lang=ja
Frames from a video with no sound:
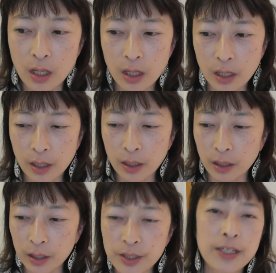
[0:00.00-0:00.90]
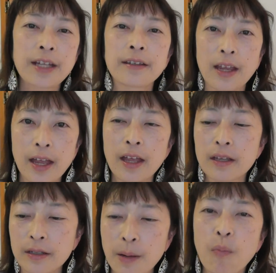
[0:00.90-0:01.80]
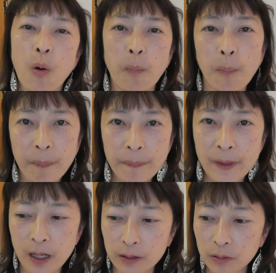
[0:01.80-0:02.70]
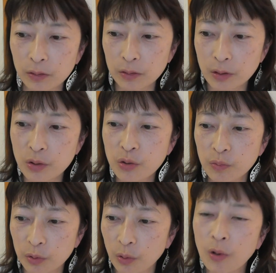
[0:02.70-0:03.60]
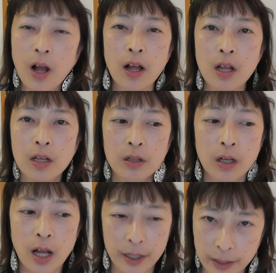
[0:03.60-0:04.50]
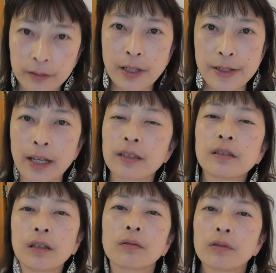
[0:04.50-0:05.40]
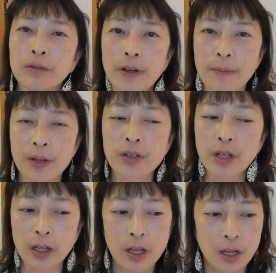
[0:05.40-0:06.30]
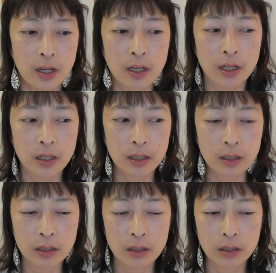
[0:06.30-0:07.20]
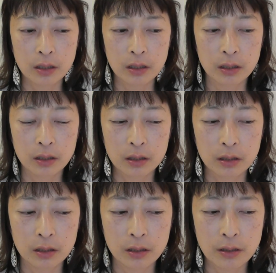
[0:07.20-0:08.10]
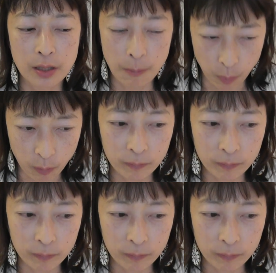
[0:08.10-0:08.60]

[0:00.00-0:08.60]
えー、1年で1,000本あの YouTube 動画上げてくださいっていうのを言われました。えー、1本